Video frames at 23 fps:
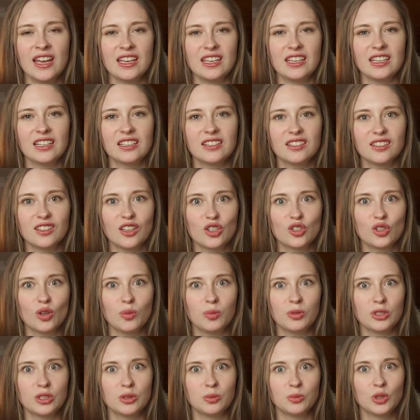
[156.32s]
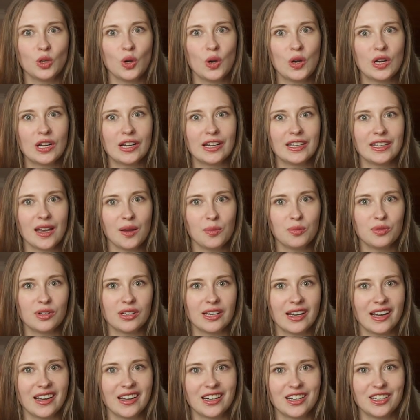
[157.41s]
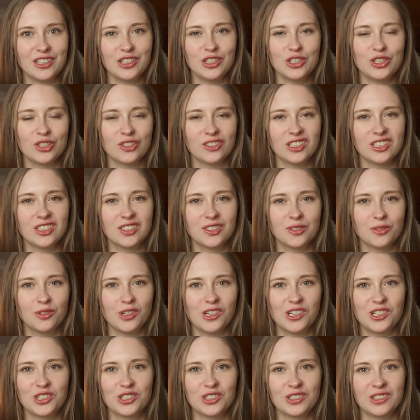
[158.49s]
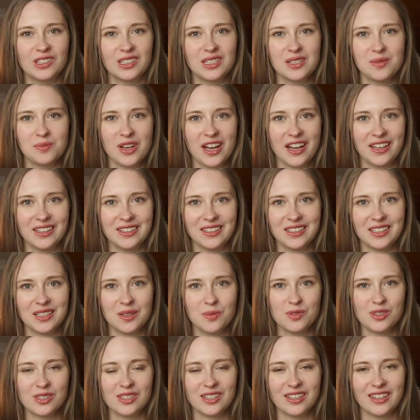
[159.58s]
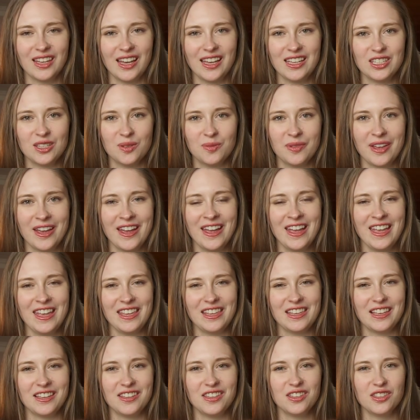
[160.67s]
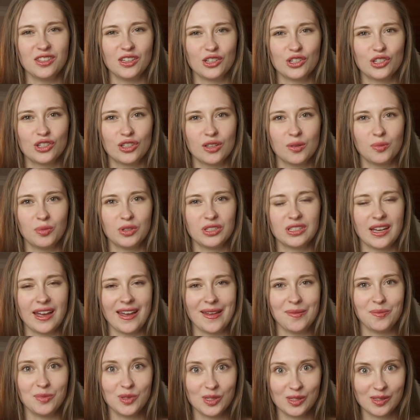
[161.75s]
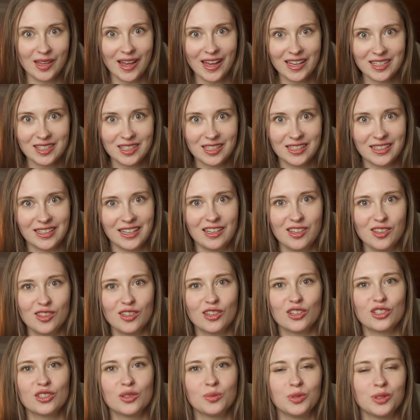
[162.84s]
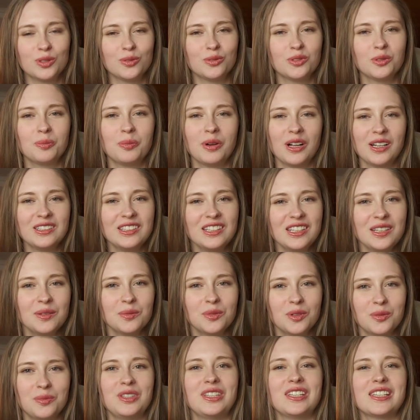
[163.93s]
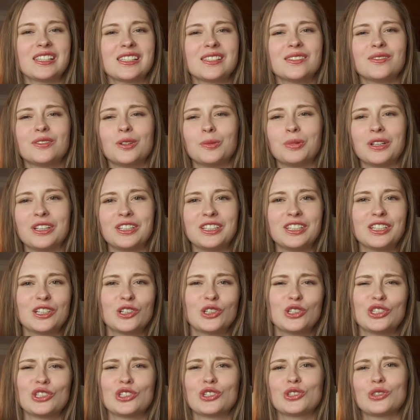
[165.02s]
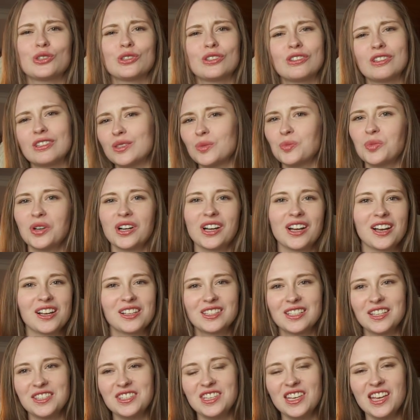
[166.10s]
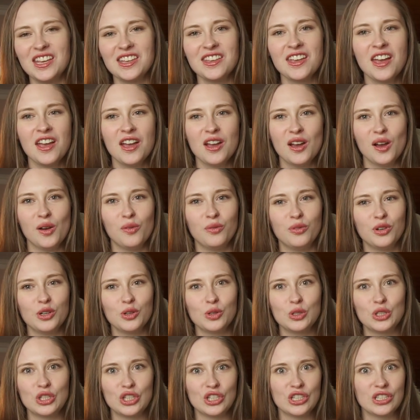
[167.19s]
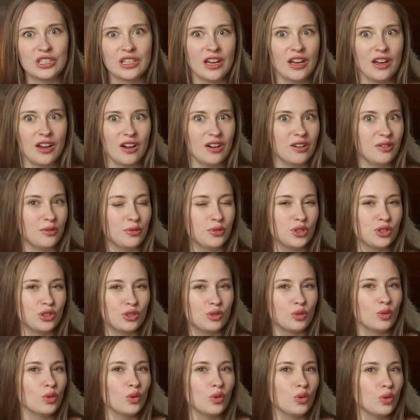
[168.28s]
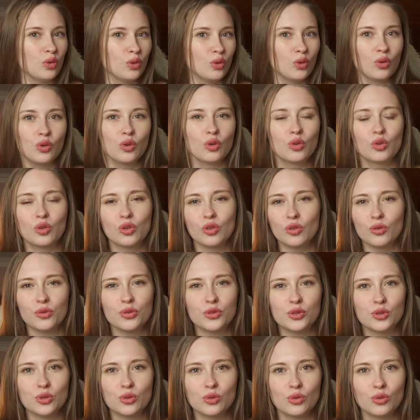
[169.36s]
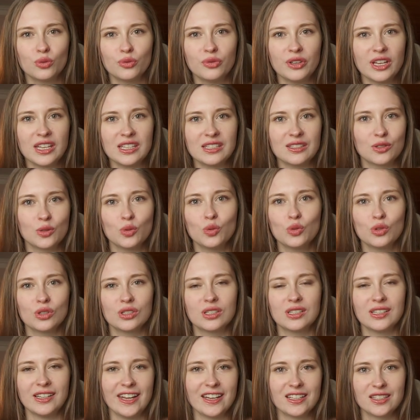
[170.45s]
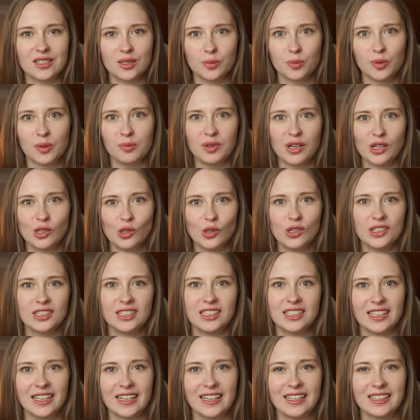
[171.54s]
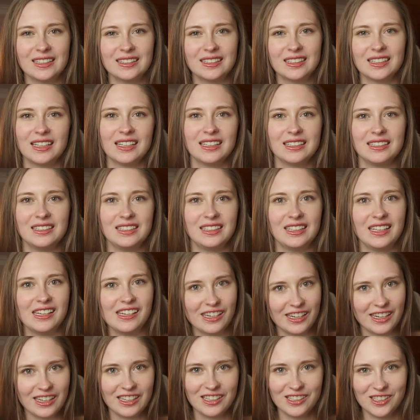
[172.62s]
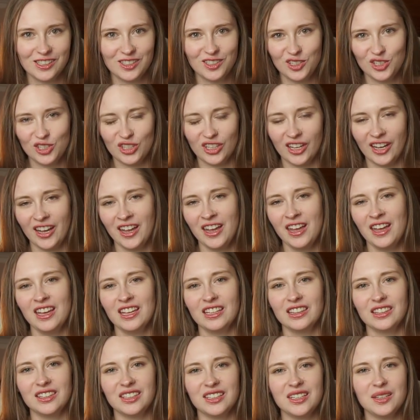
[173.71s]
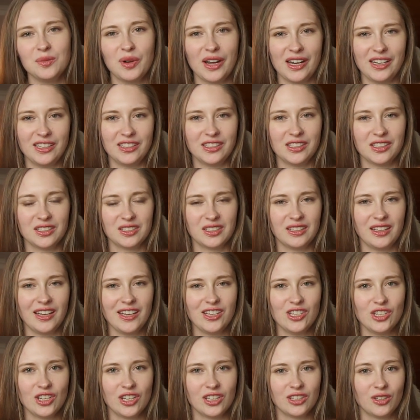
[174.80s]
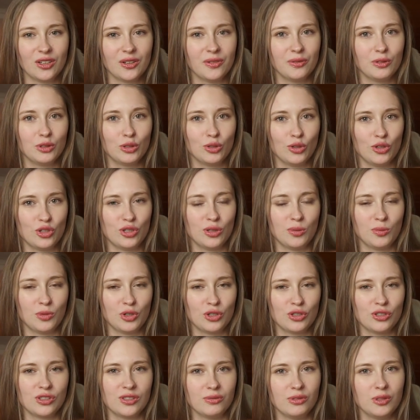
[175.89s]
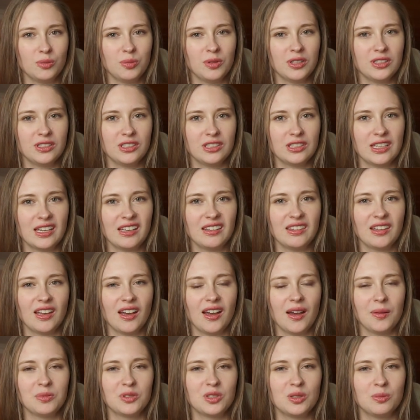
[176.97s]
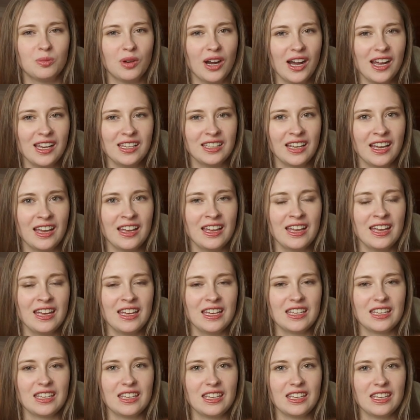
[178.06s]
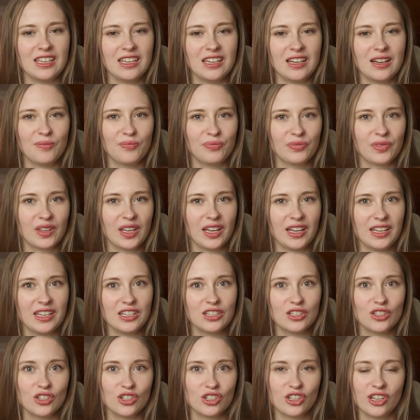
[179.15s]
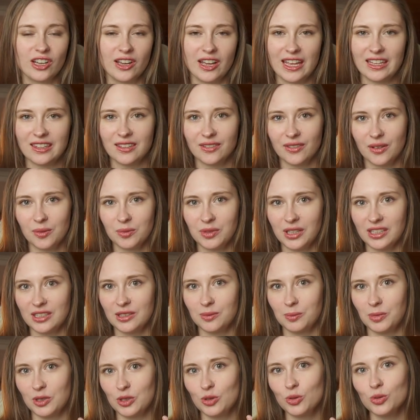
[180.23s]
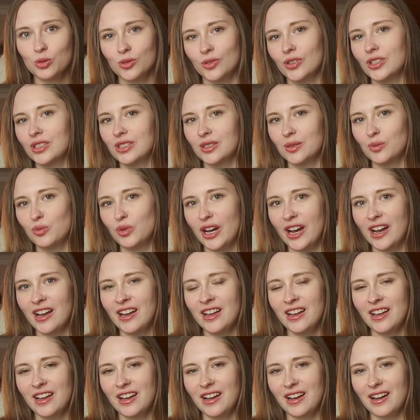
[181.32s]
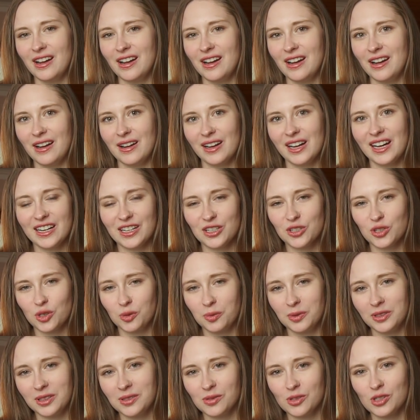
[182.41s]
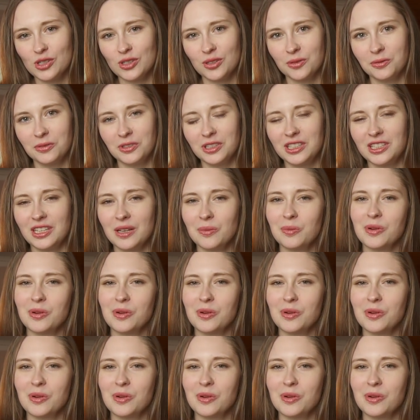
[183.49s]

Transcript: Их не должно быть много, я бы ограничилась всего лишь тремя такими задачами, и они должны быть обязательно, они должны быть выполнимыми. Если вы планируете что-то типа как за день выучить всю, всю, весь курс лекций по биологии, это нереалистично три маленьких задачи, которые вы точно можете выполнить, это оптимально, и, конечно же, это вам даст почувствовать себя э, хорошо, потому что вы не